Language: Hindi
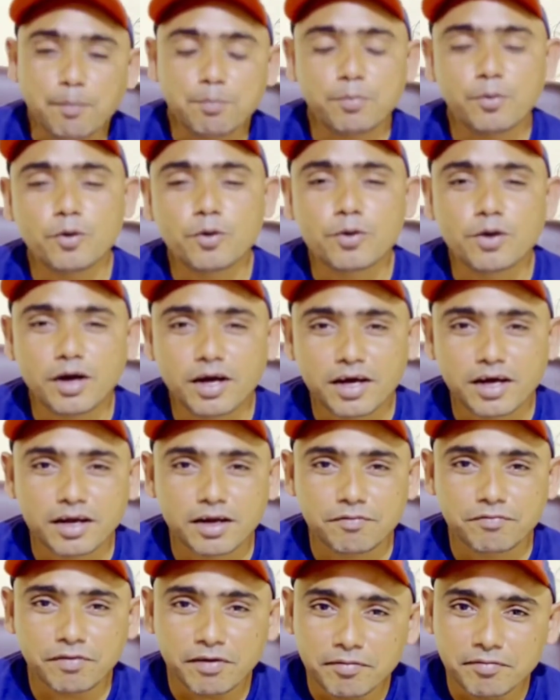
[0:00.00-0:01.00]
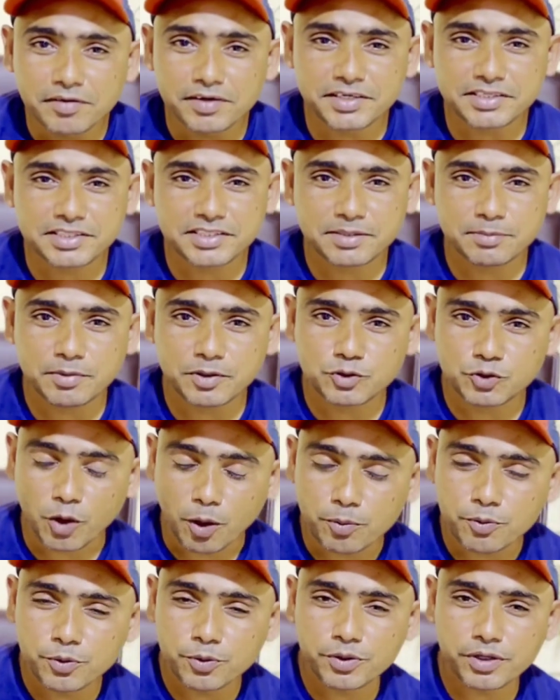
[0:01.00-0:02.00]
आप लोग अगर फिल्म इंडस्ट्री में
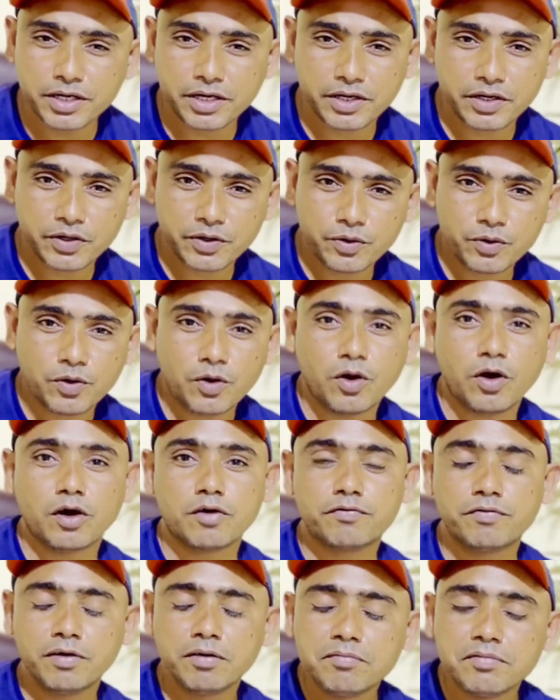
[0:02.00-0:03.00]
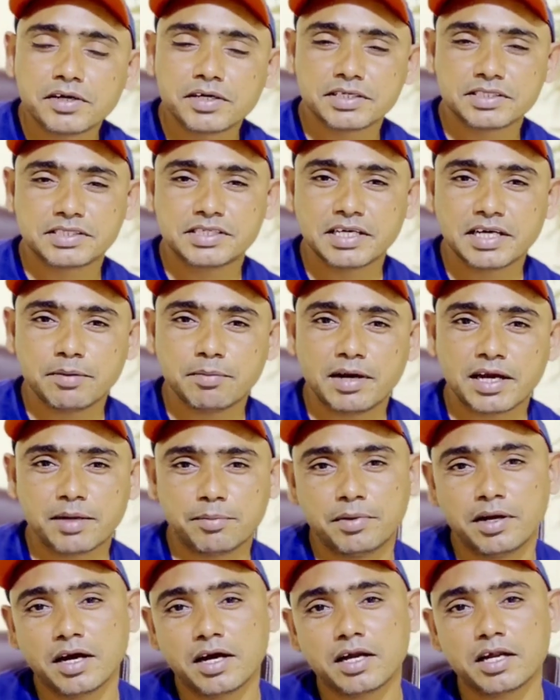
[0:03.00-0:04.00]
जॉब ढूंढ रहे हो और फिल्म इंडस्ट्री के बारे
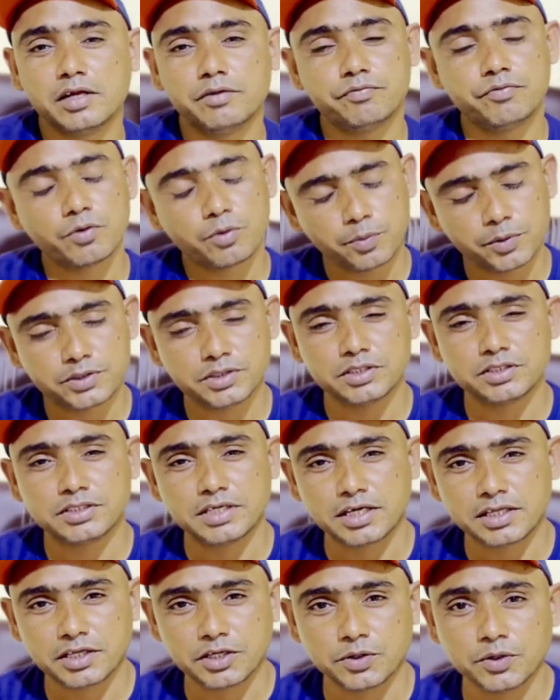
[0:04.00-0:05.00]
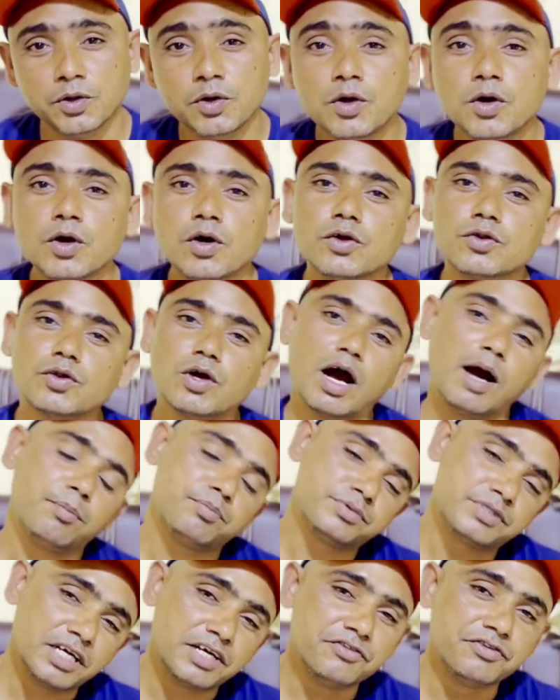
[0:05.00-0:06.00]
में अगर इन्फॉर्मेशन चाहते हो तो
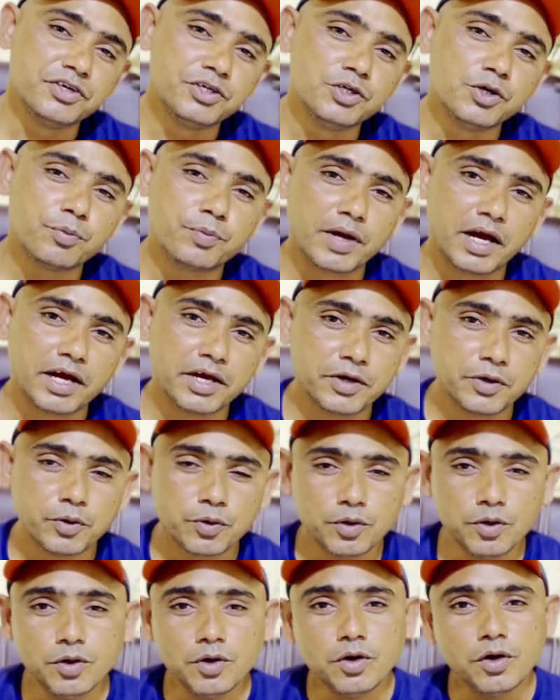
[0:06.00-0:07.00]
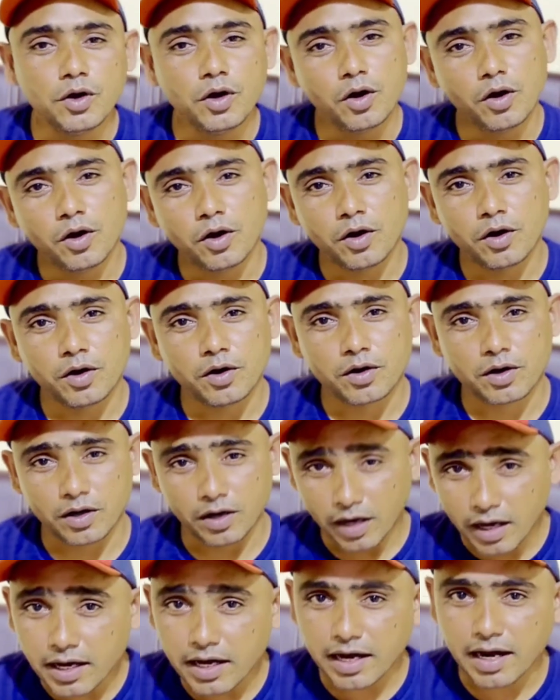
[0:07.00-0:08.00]
आप सही वीडियो पे आए हो और
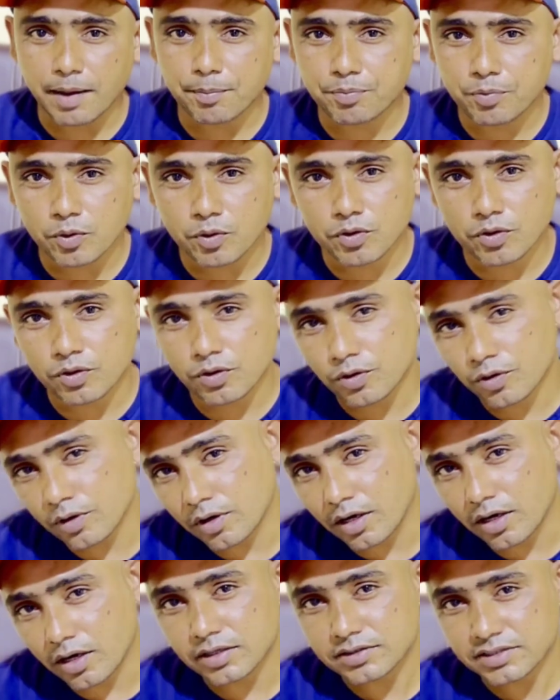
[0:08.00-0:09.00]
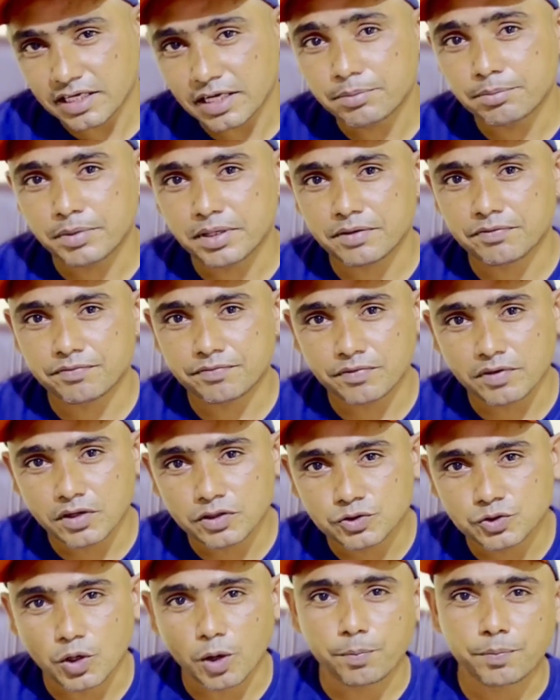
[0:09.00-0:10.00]
अगर आप लोग को सही
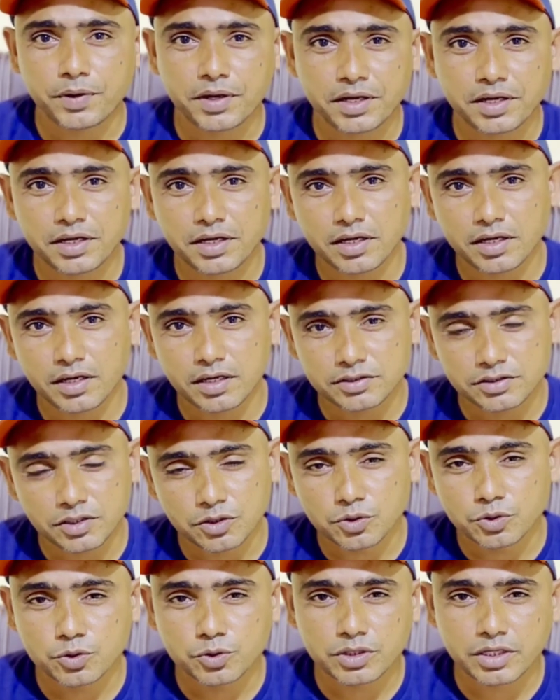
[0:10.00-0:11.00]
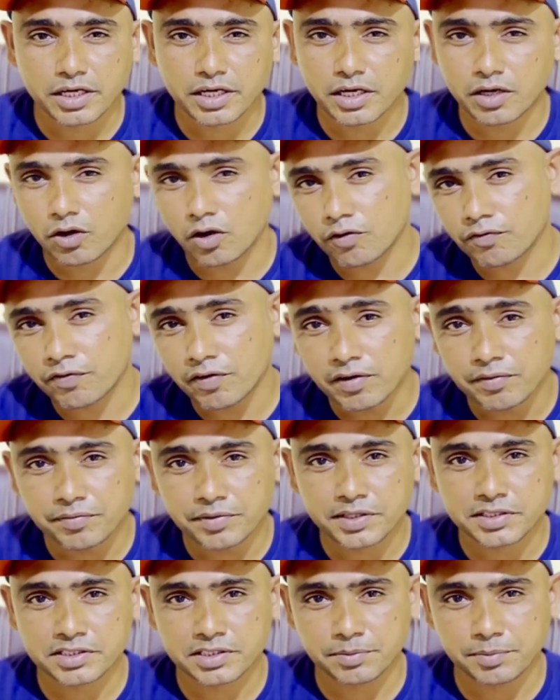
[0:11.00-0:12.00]
में जॉब की ज़रूरत है और फिल्म
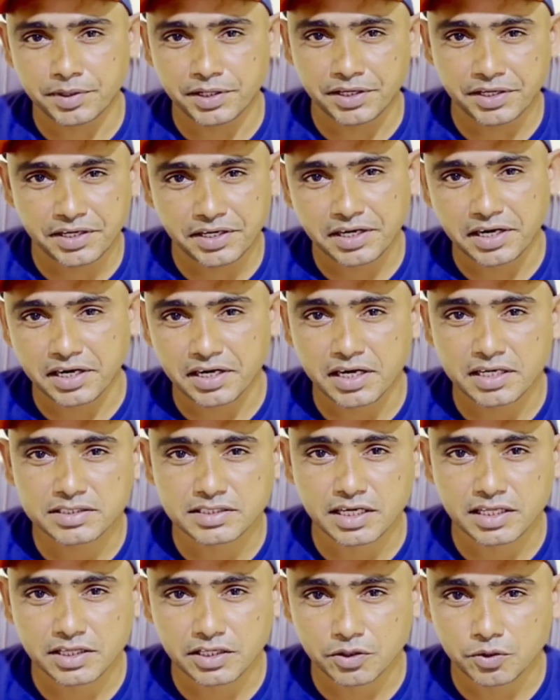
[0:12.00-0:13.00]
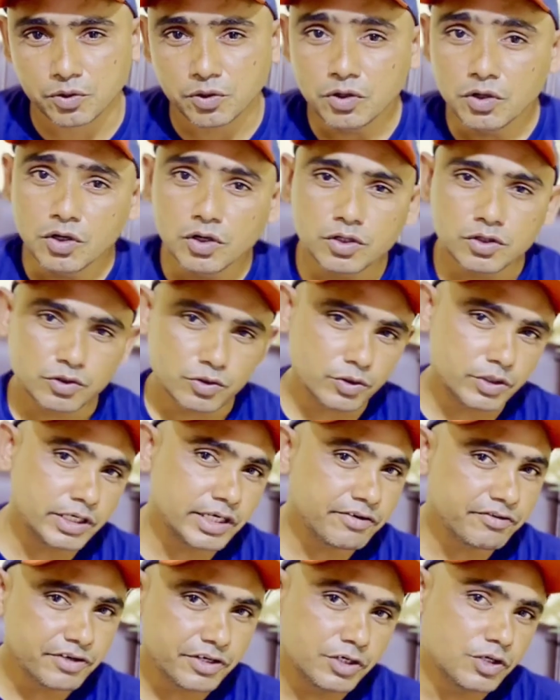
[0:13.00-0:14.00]
इंडस्ट्री में एंट्री करना चाहते हो तो
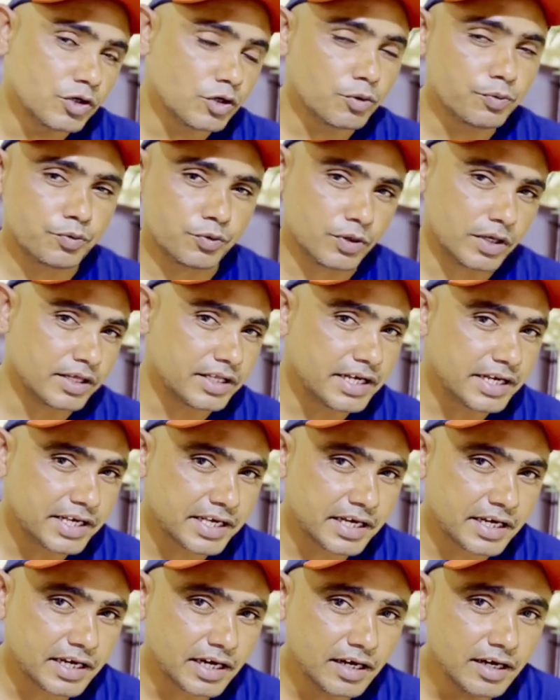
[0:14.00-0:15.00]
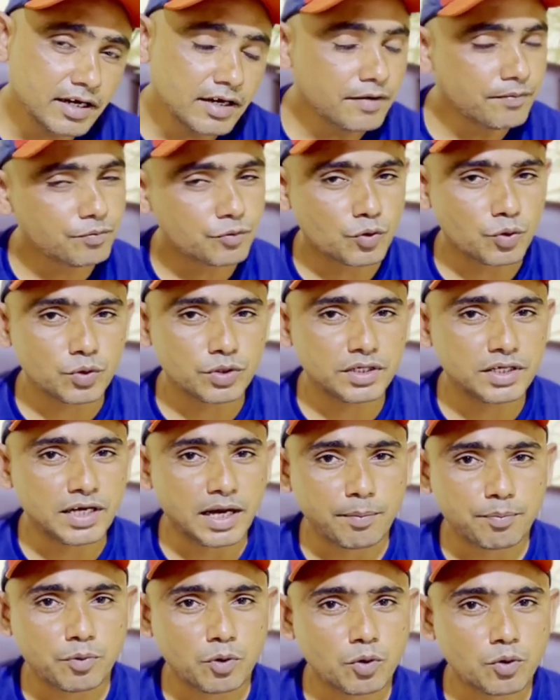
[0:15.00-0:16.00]
ये वीडियो को पूरा देखिएगा तो ही
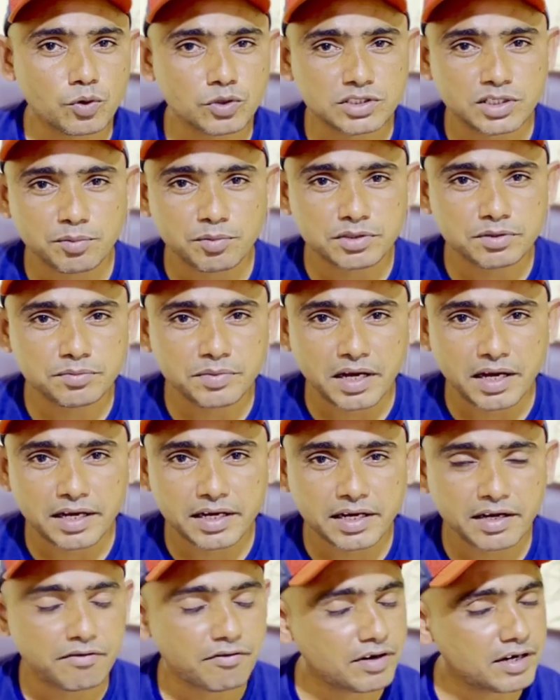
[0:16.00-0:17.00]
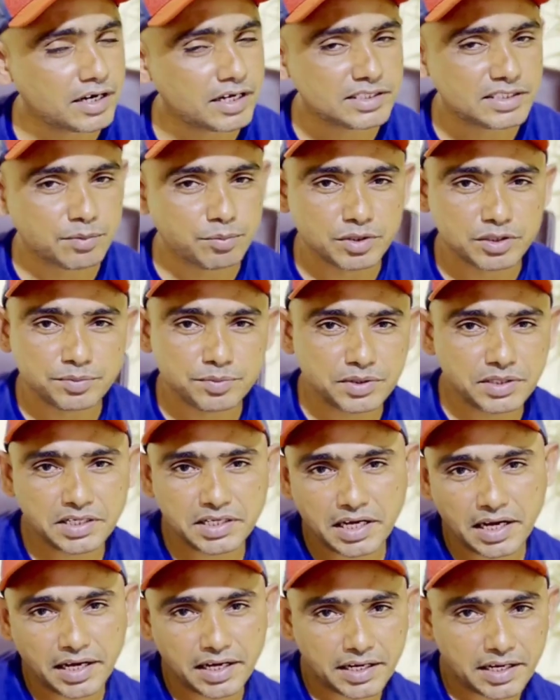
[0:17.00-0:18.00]
आप लोग को समझ में आएगा वरना समझ में
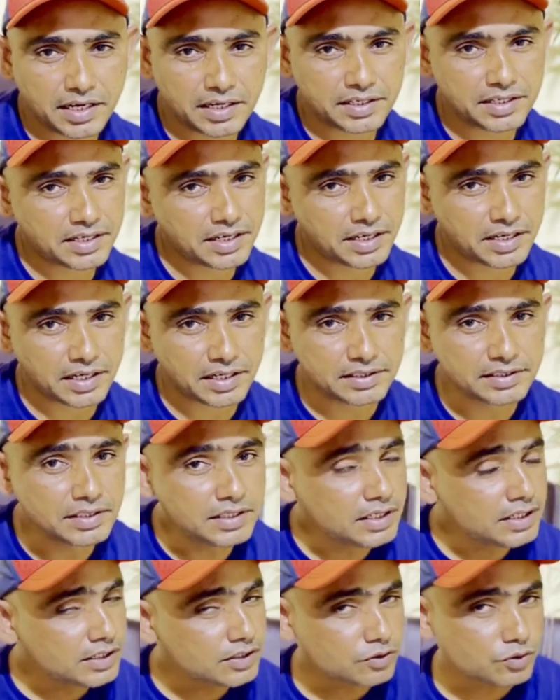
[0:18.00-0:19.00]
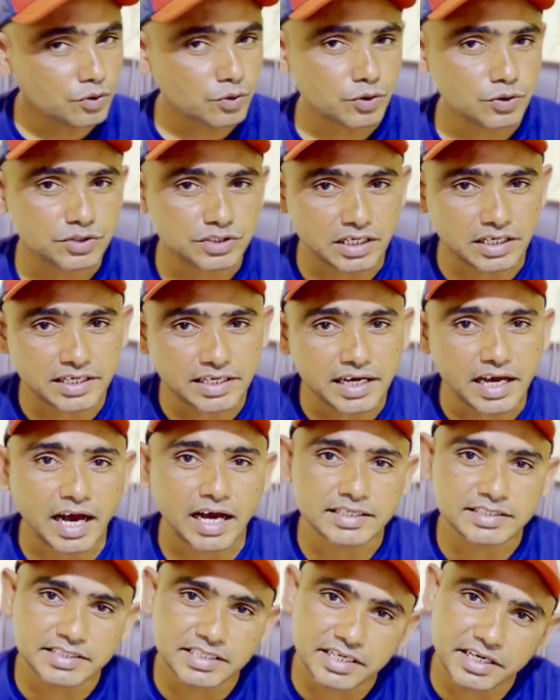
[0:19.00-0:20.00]
नहीं आएगा ठीक है ना तो चलिए
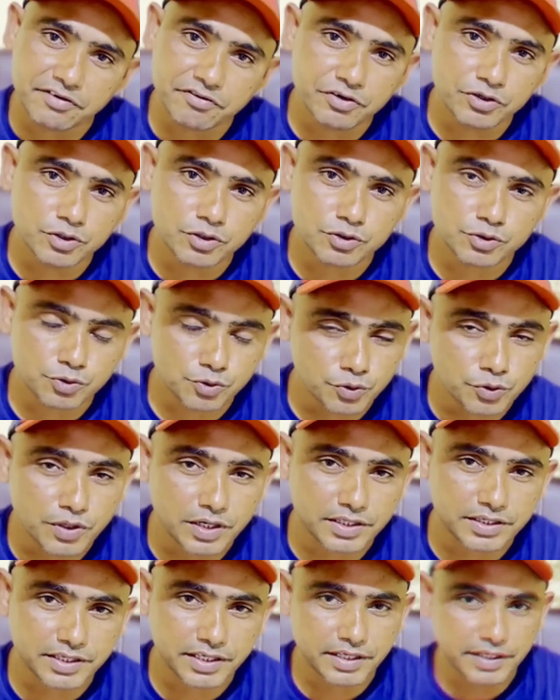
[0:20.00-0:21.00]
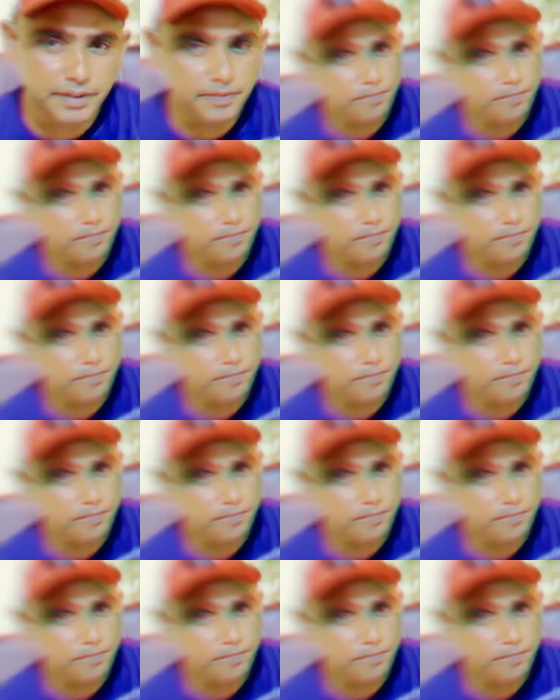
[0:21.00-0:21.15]
आज की ये वीडियो शुरू करते हैं